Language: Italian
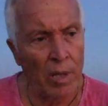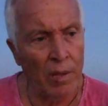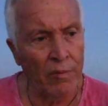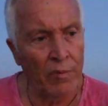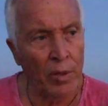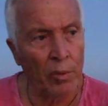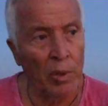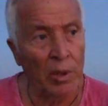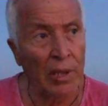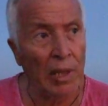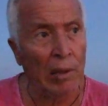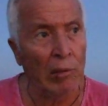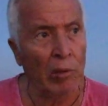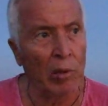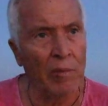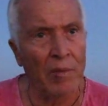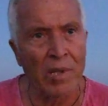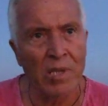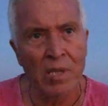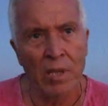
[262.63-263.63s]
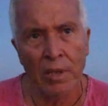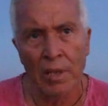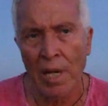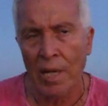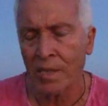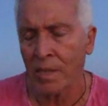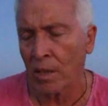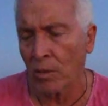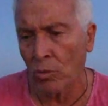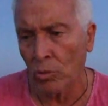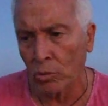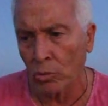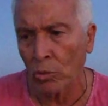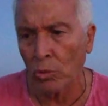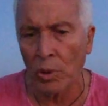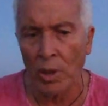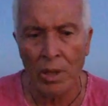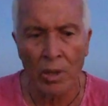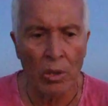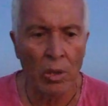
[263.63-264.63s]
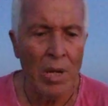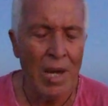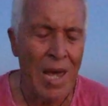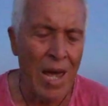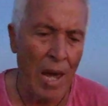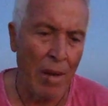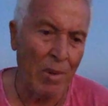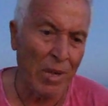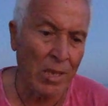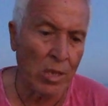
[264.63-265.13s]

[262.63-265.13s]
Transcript: a frequentare l'università, si acculturano e beh,